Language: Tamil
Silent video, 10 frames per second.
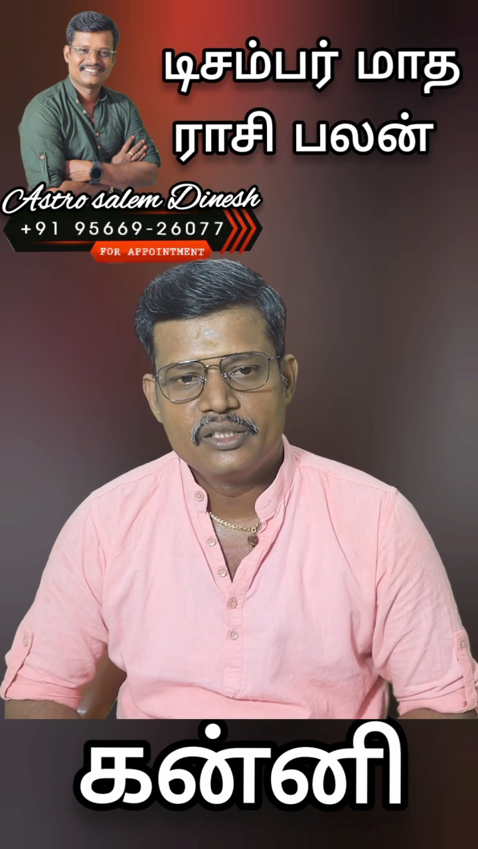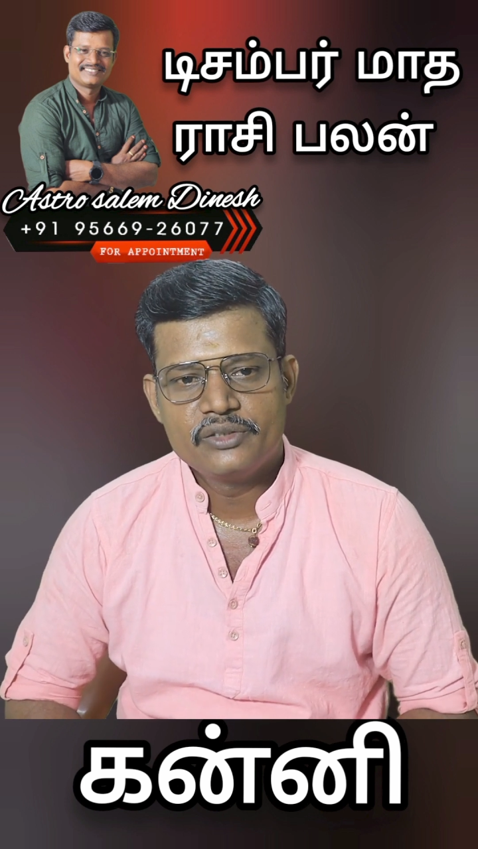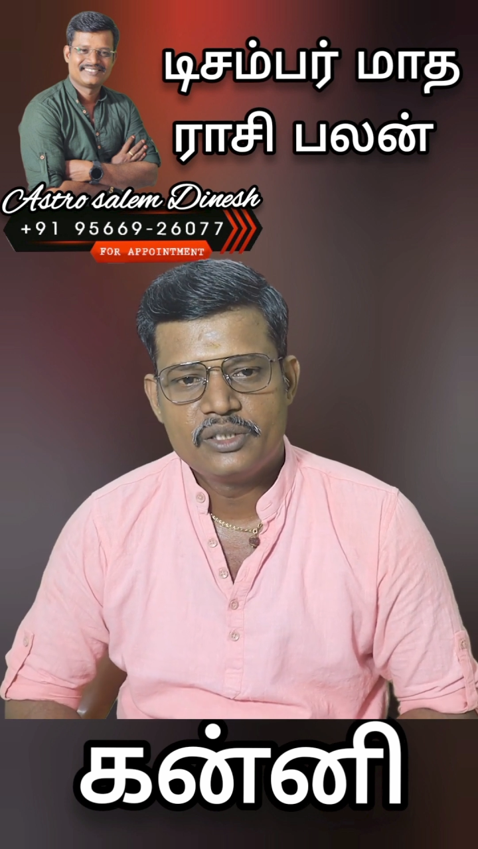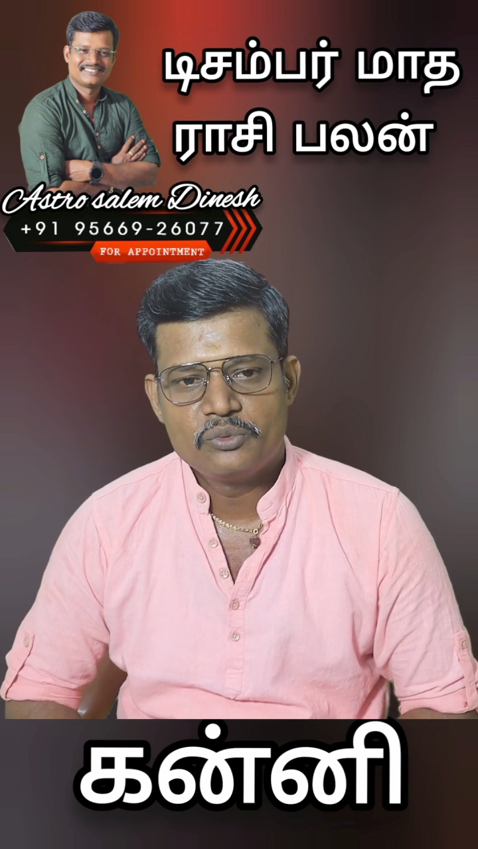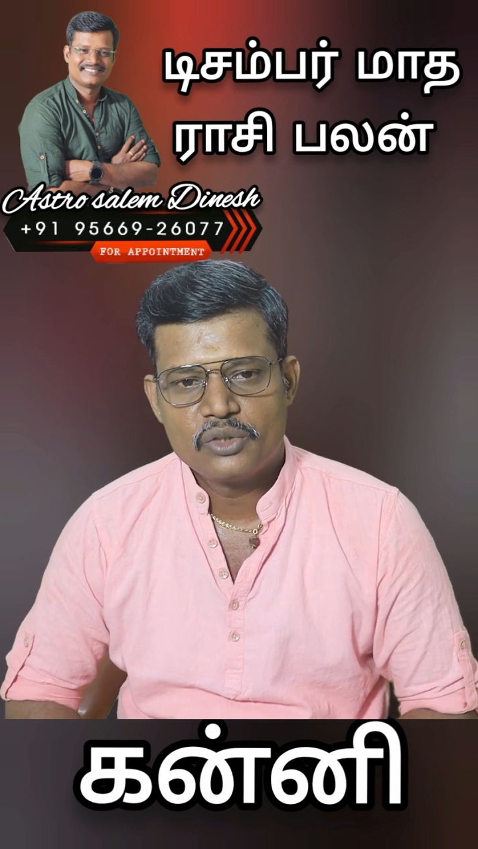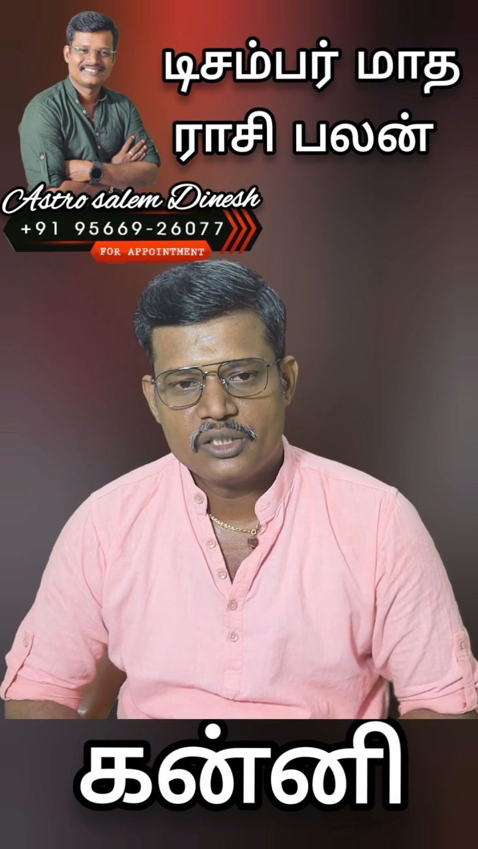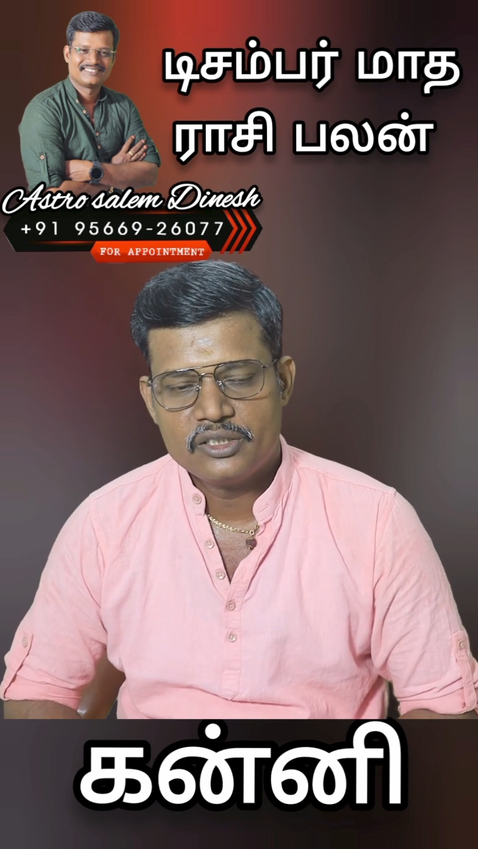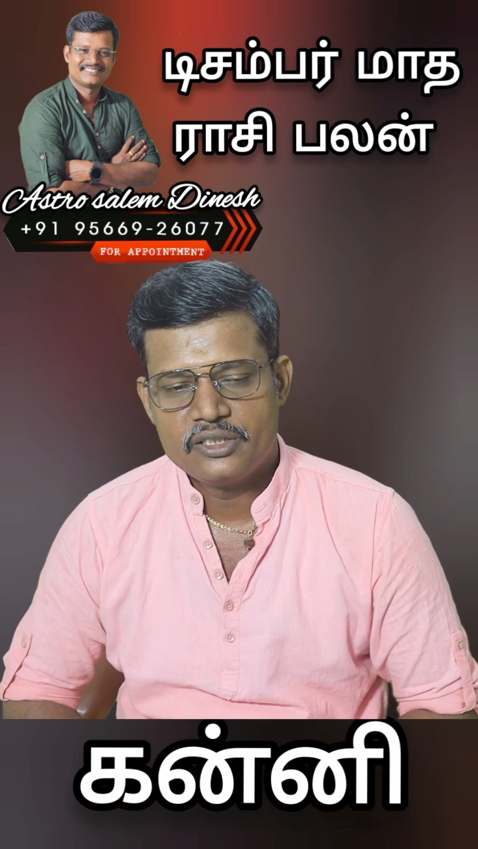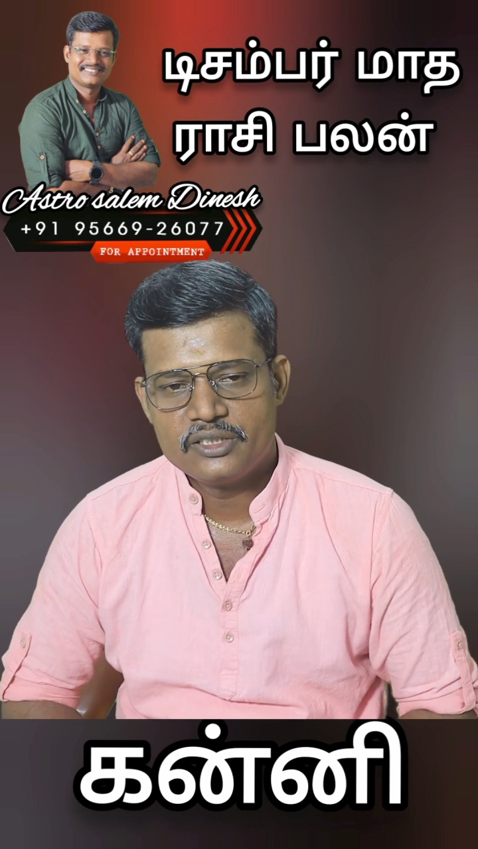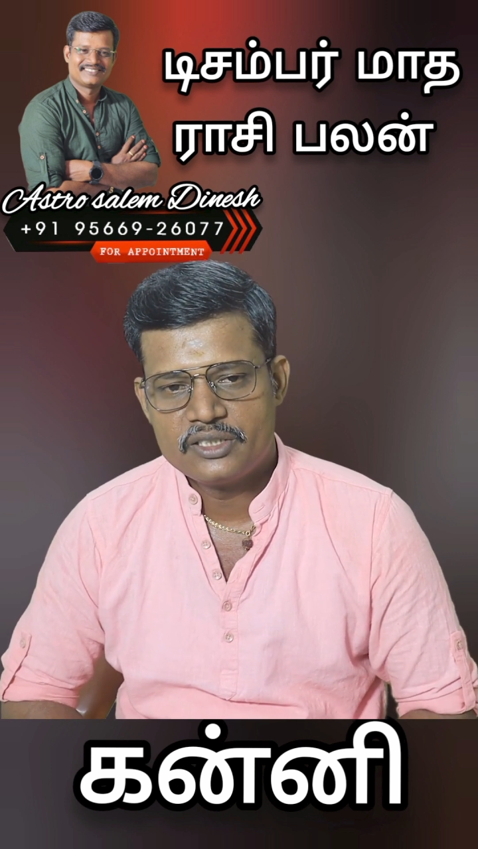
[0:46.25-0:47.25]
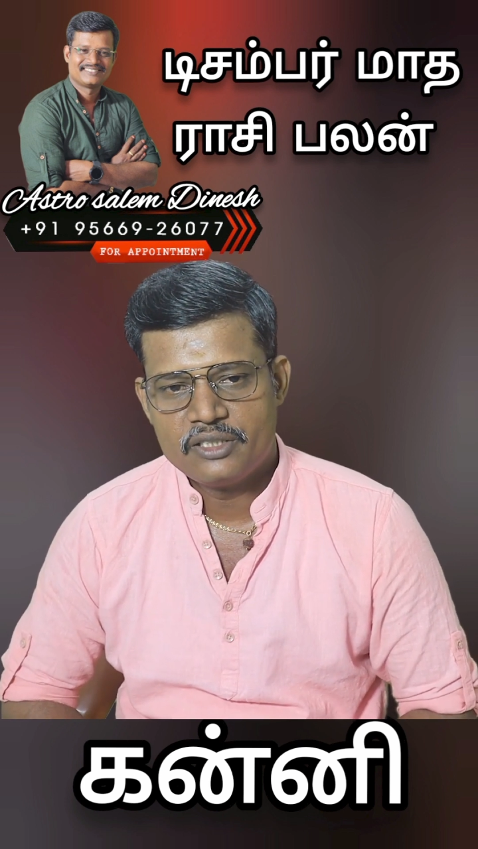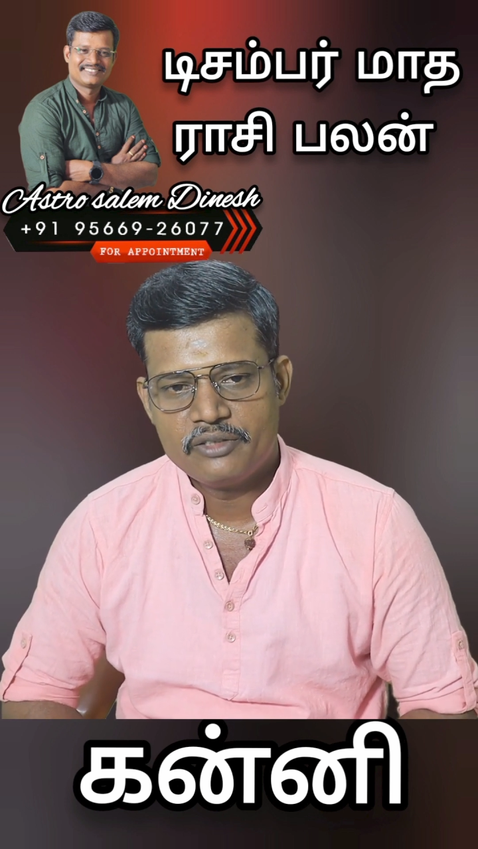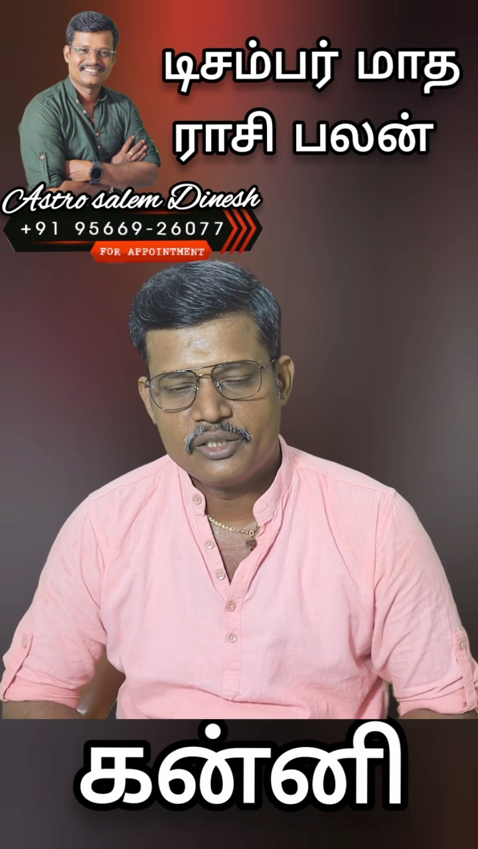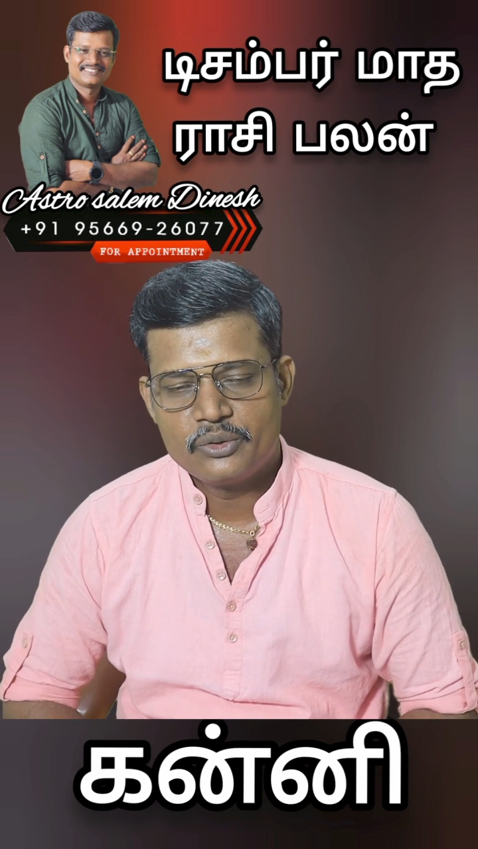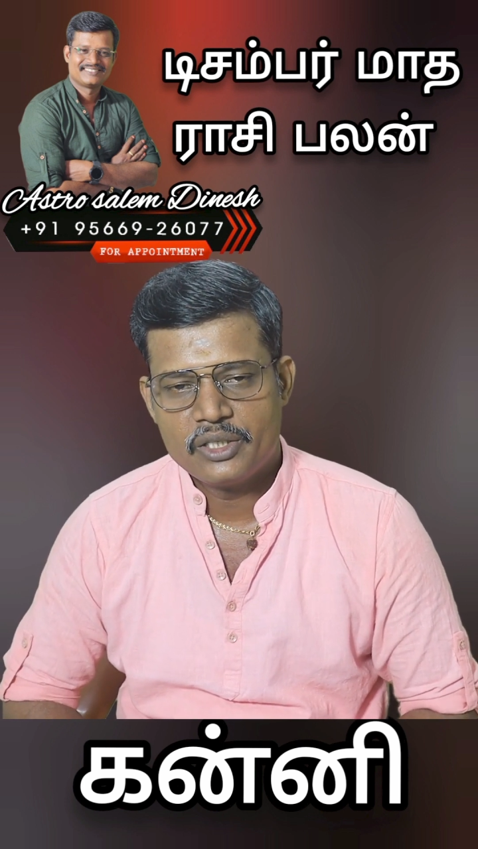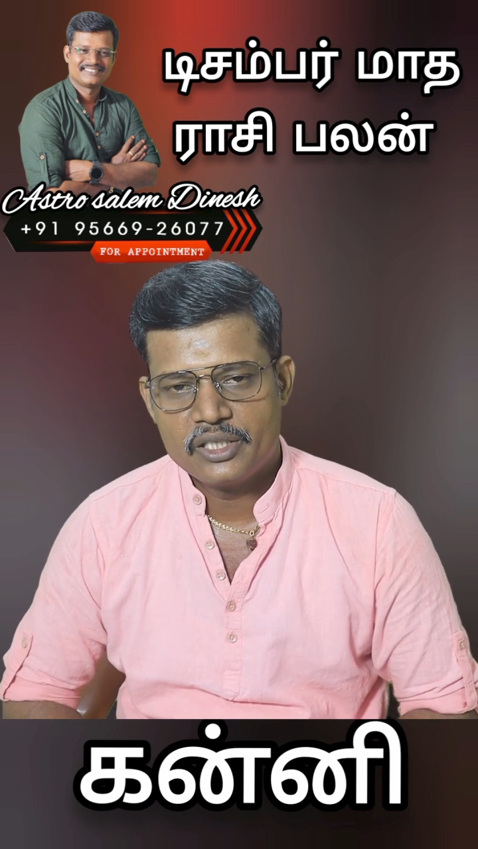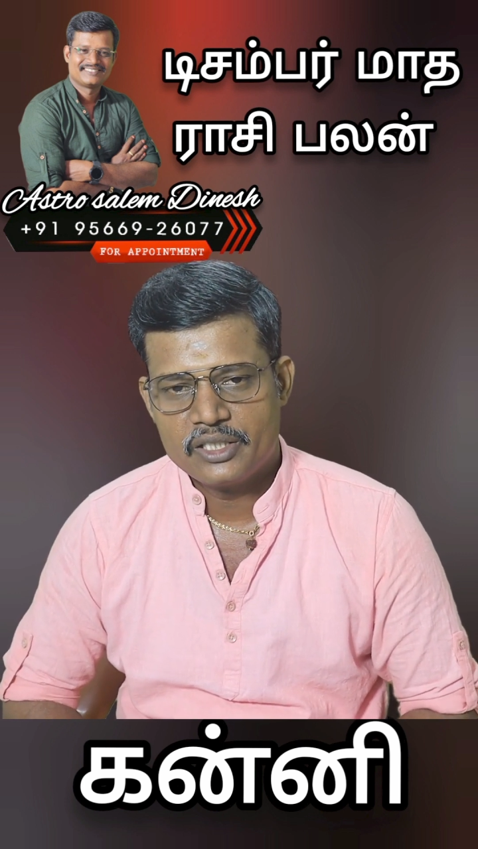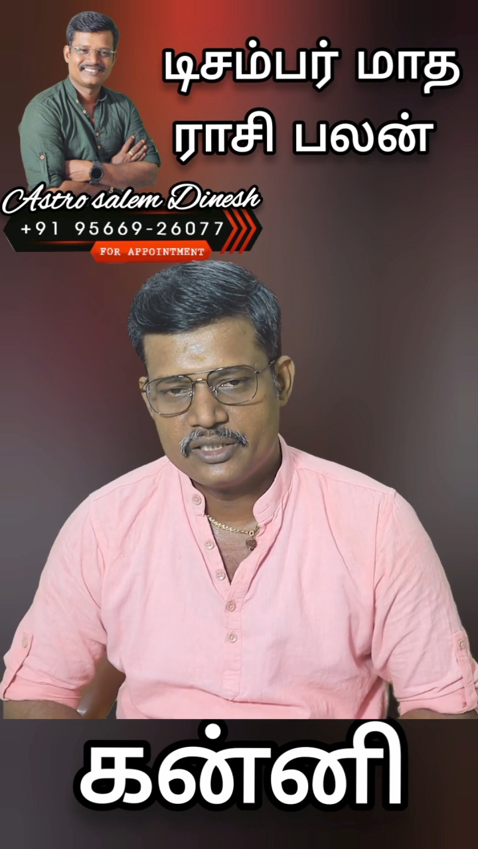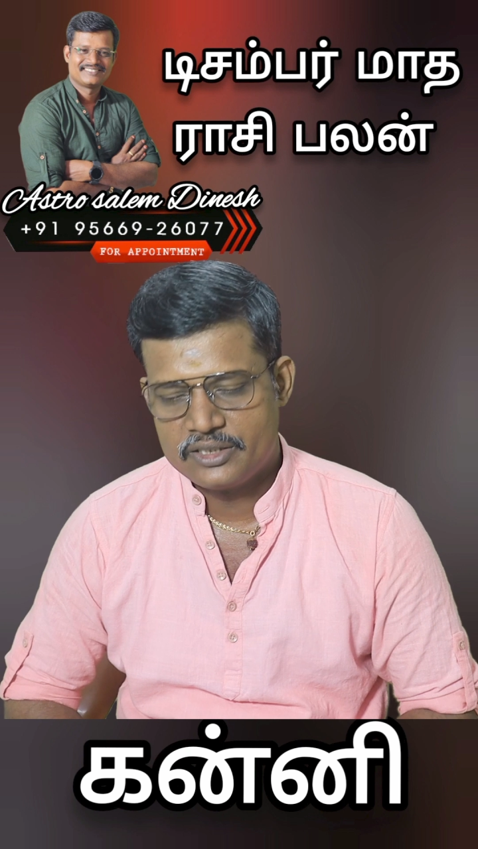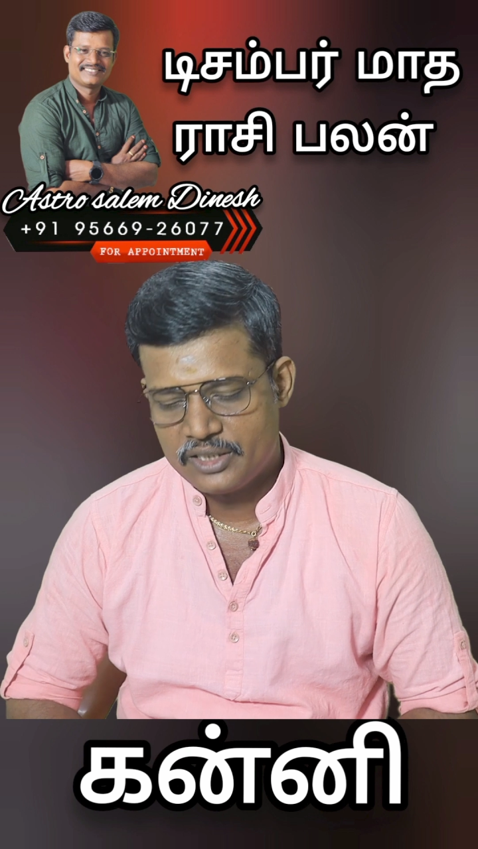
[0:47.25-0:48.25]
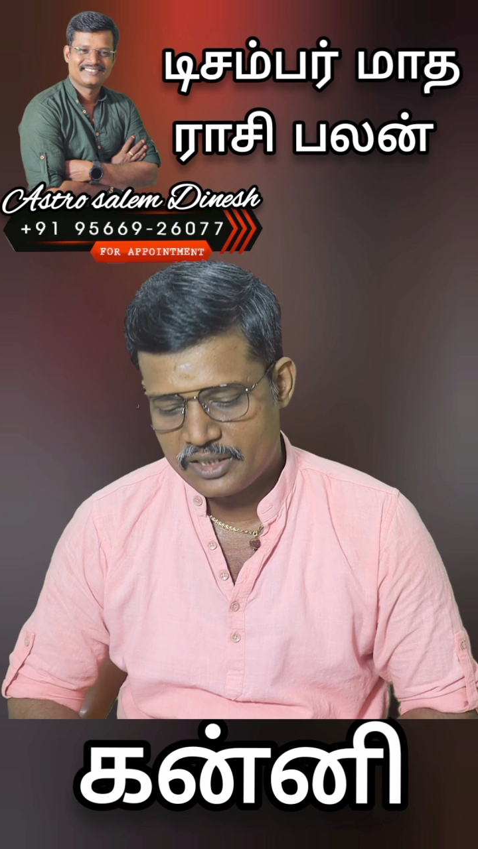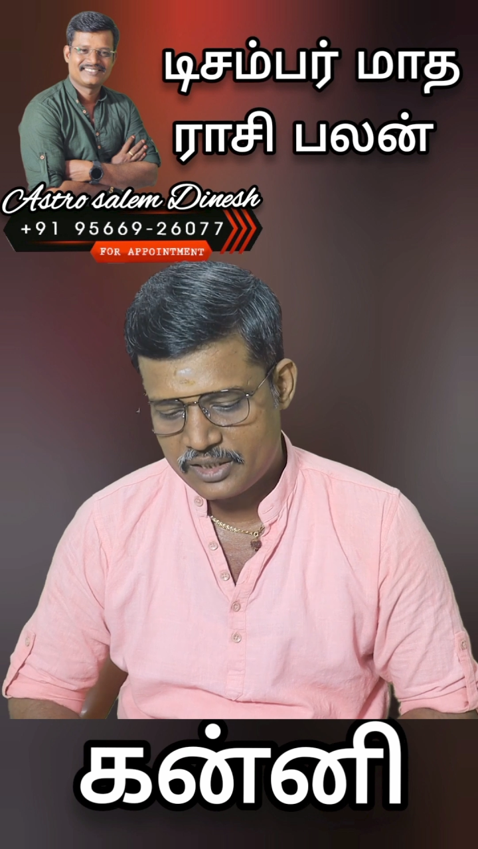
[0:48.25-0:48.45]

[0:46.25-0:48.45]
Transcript: இருபத்தி மூணாம் தேதி ஸ்ரீ வைகுண்ட ஏகாதசி